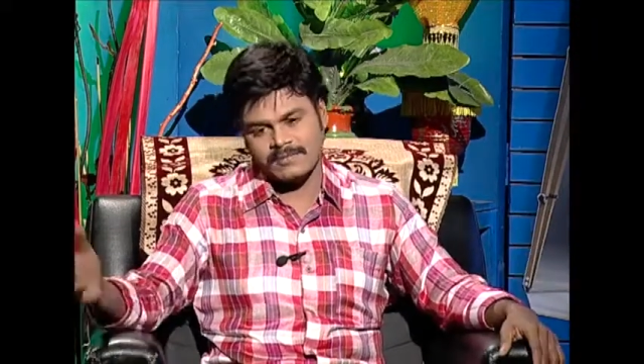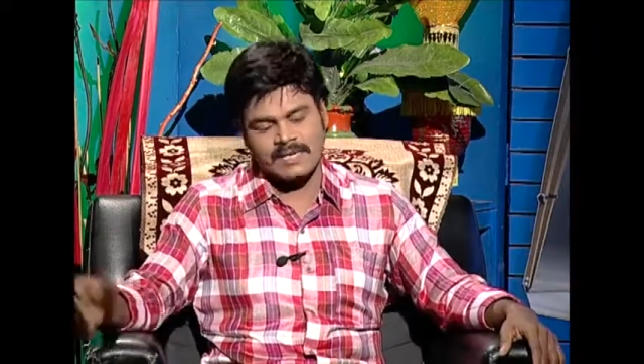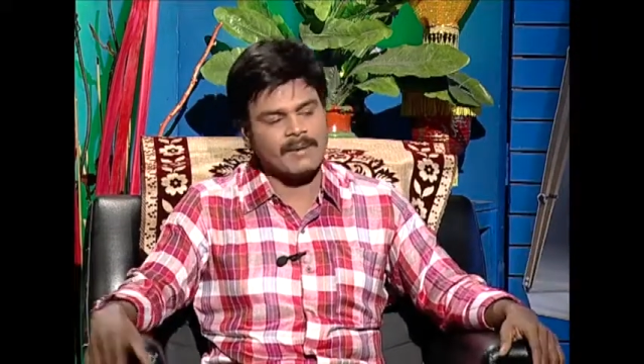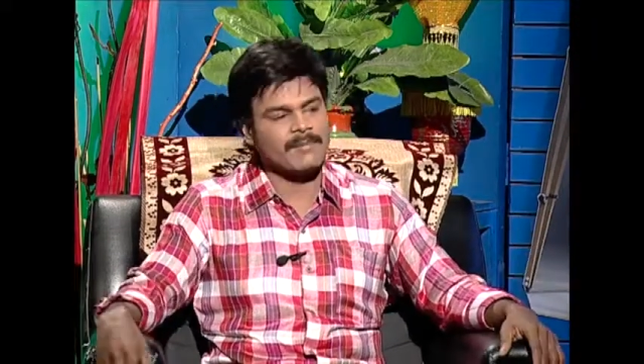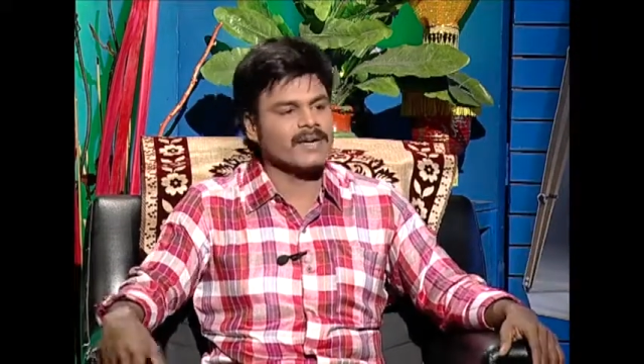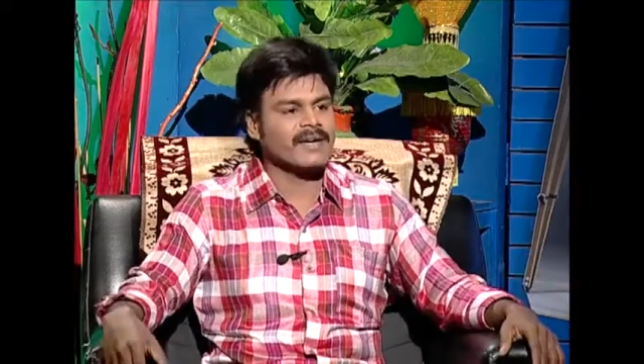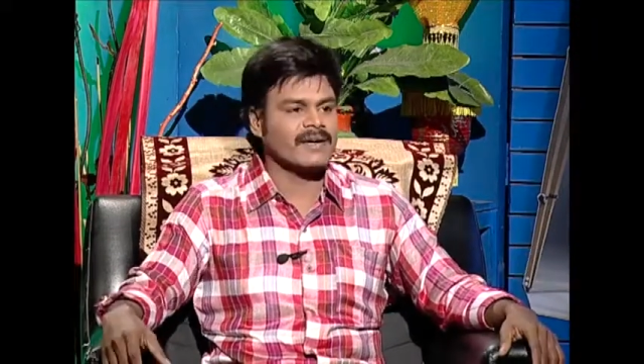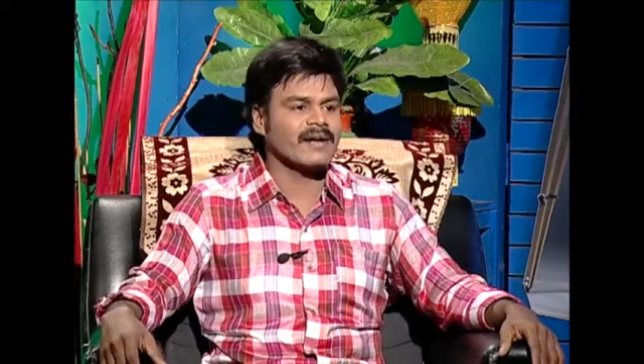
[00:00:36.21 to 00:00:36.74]

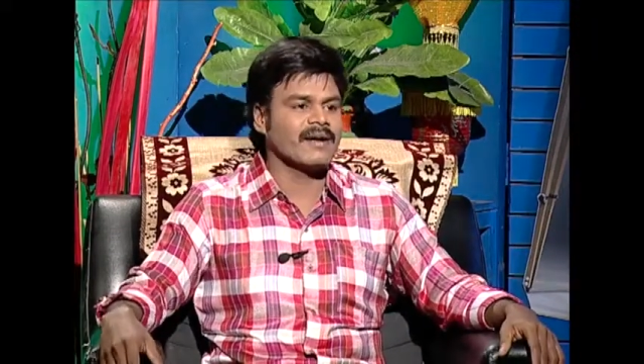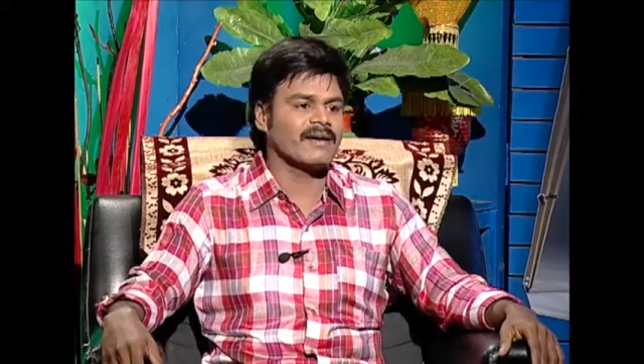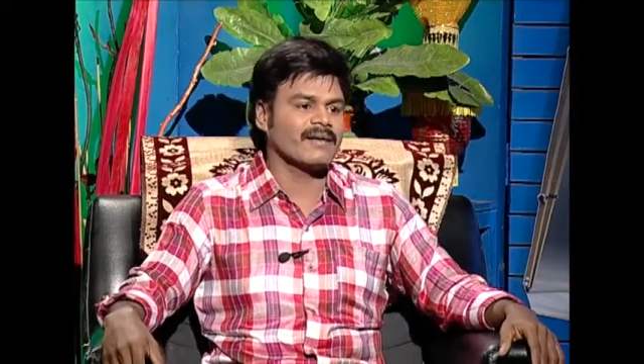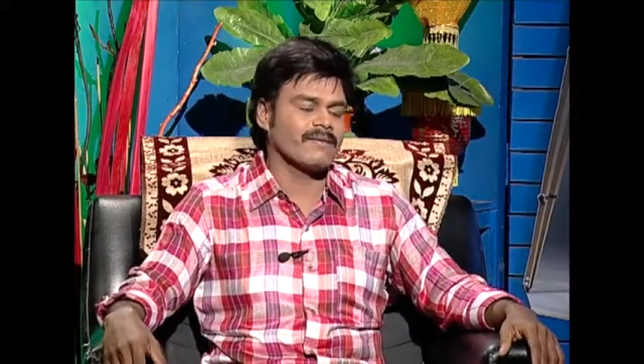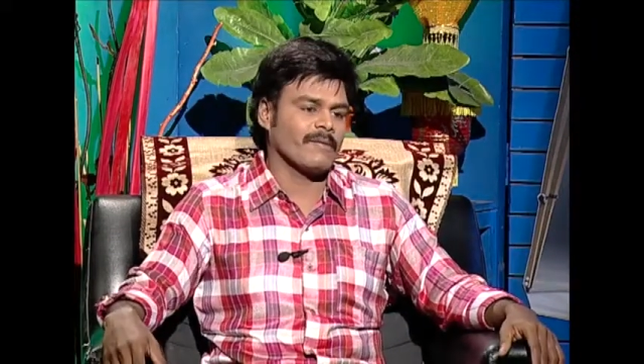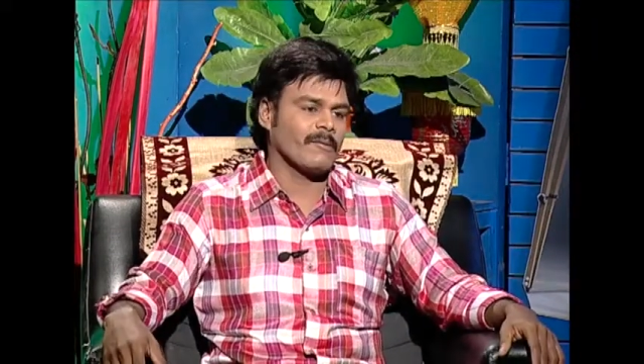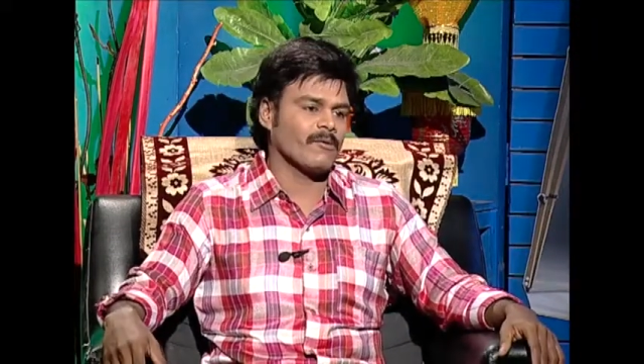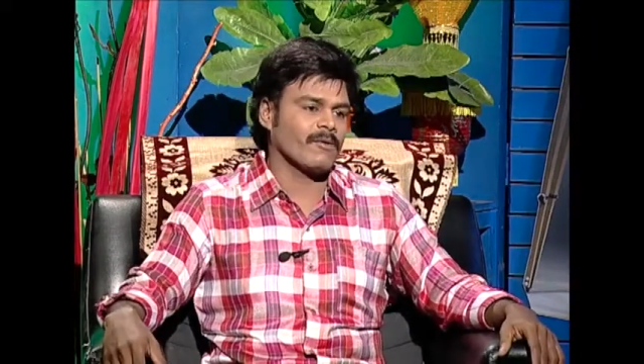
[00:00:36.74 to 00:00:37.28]
కమెడియన్ గా
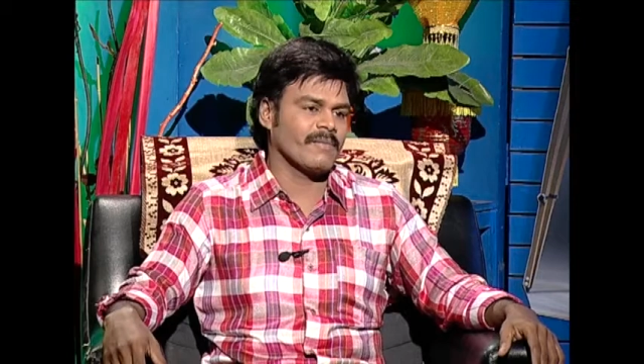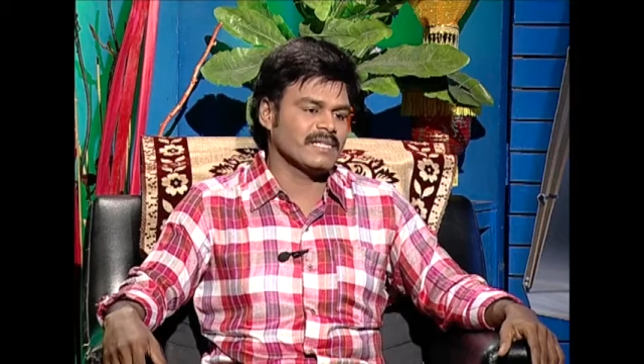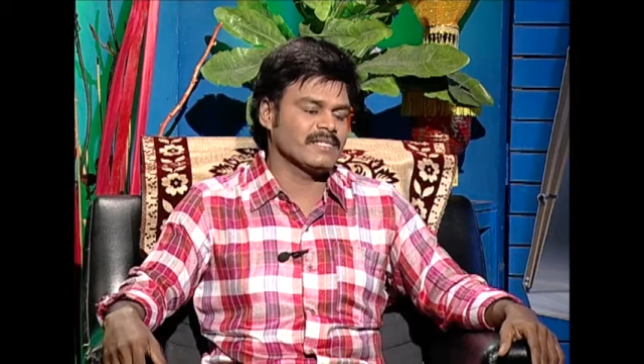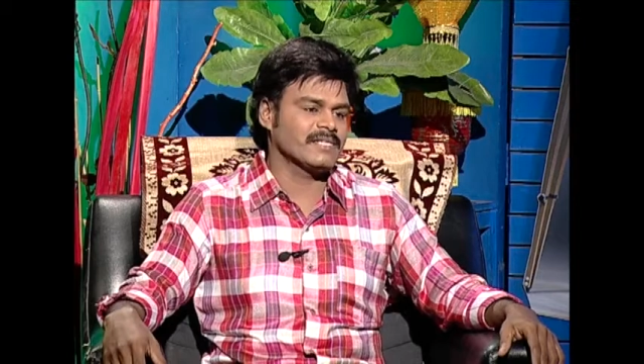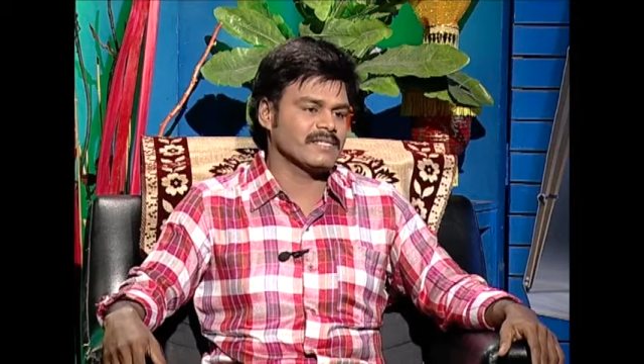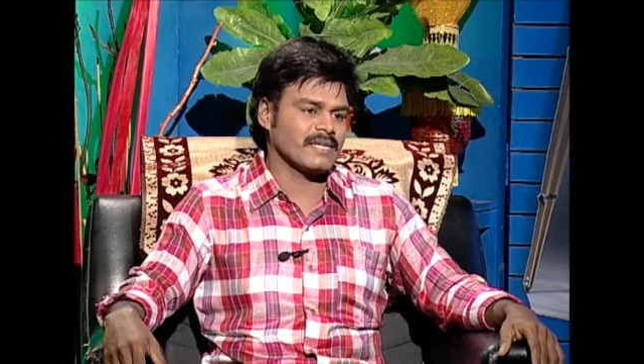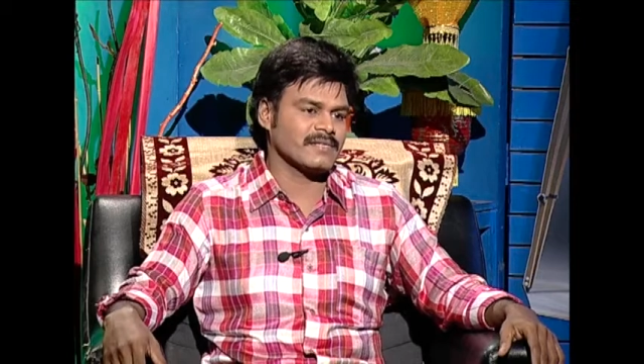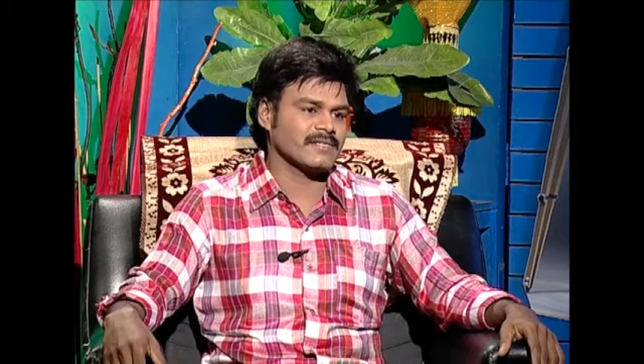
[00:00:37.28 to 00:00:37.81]
ఒక
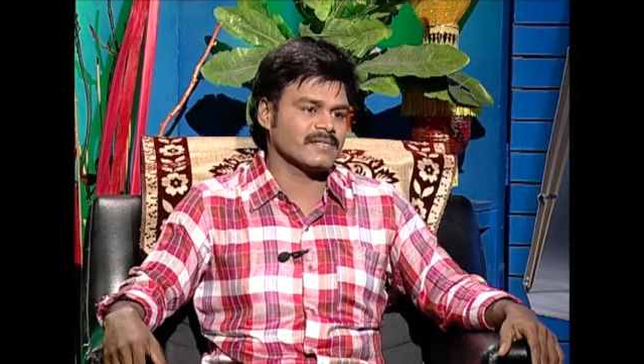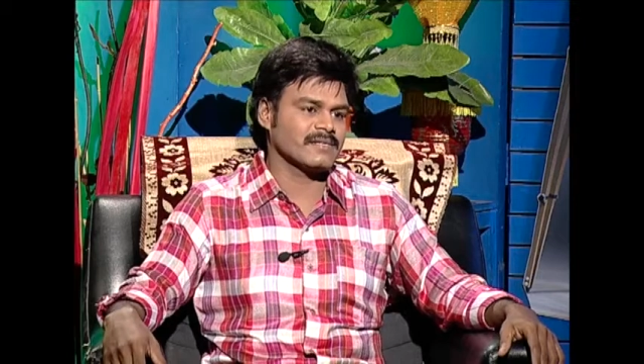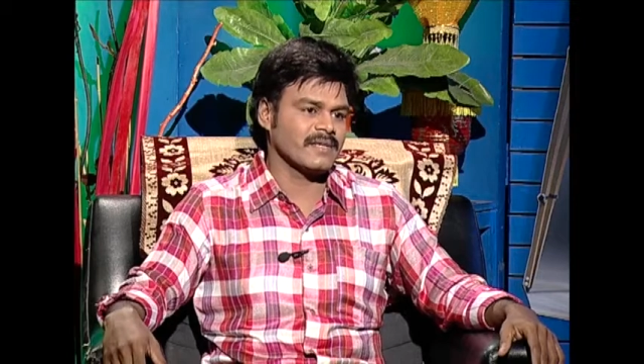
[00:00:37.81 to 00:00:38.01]
మంచి సక్సెస్